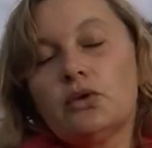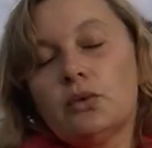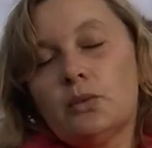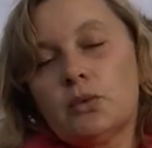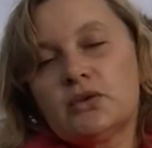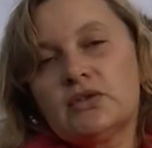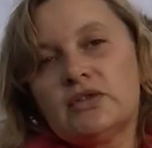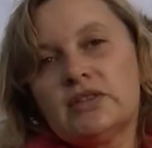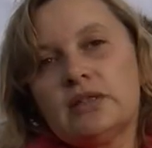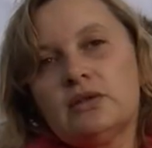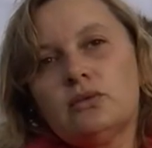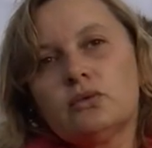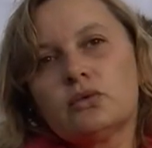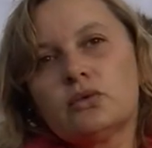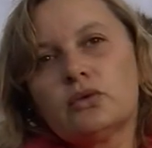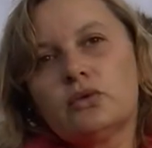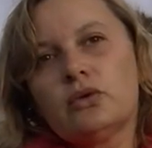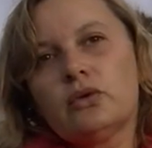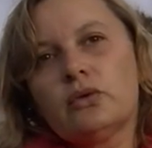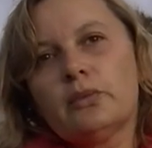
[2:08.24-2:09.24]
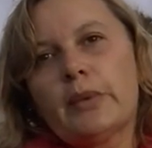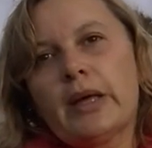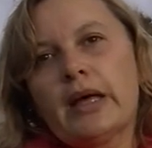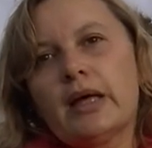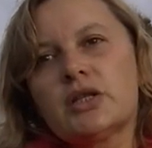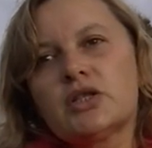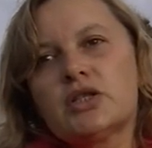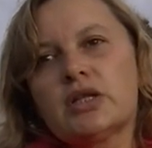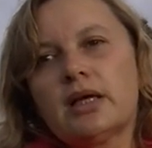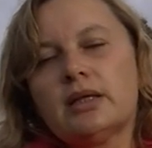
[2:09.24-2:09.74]
commencé donc par
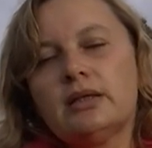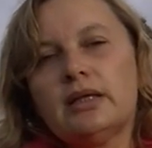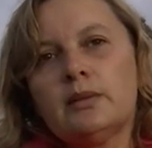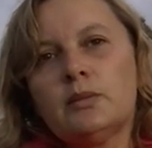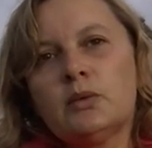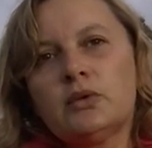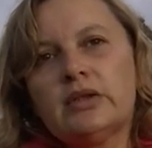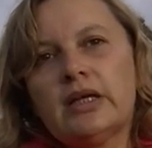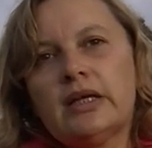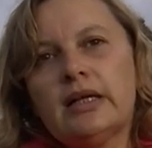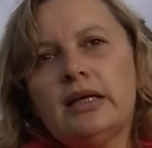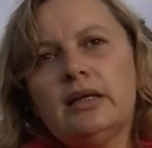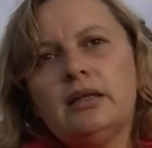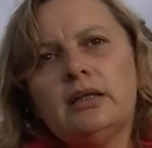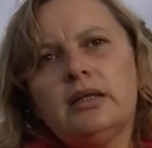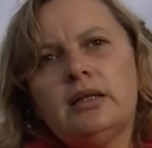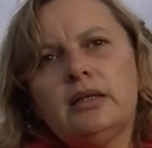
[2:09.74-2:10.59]
un jardin mandala,